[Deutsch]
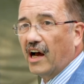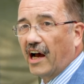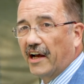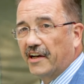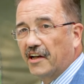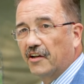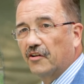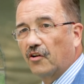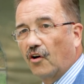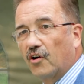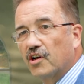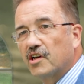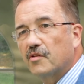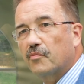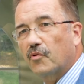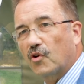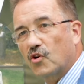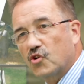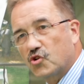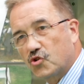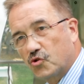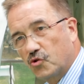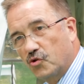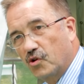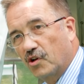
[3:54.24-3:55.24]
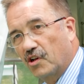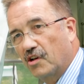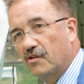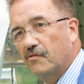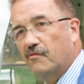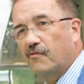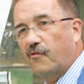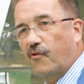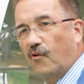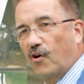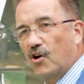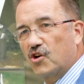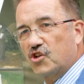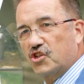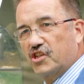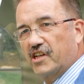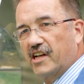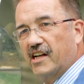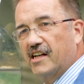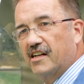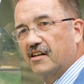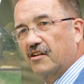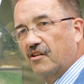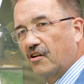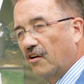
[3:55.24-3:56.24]
eine neue Broschüre
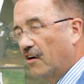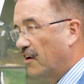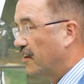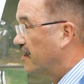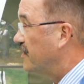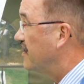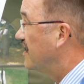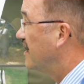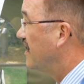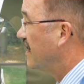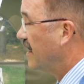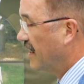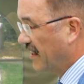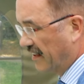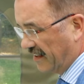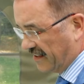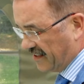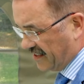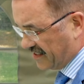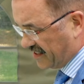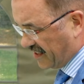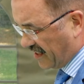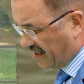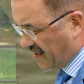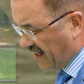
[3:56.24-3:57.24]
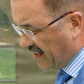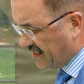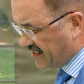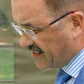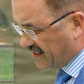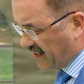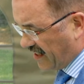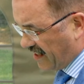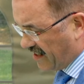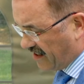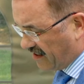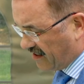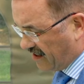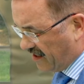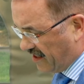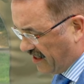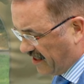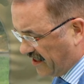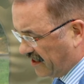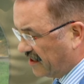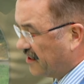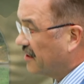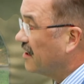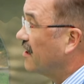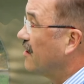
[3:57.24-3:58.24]
vorstellen können, die sich
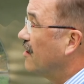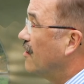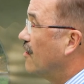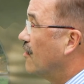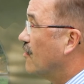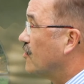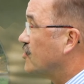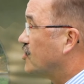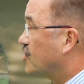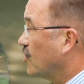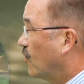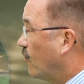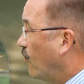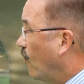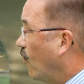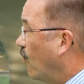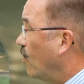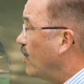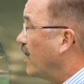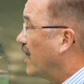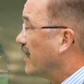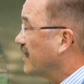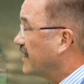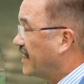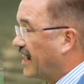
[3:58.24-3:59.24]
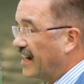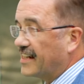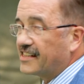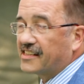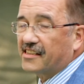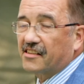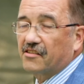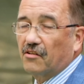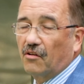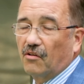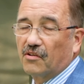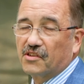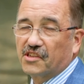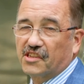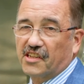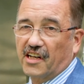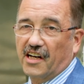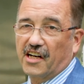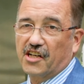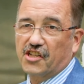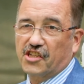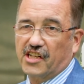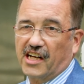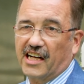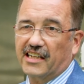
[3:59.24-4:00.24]
letztendlich sowohl an Gäste
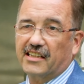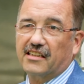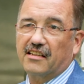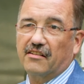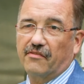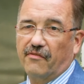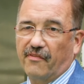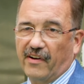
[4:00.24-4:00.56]
unserer Stadt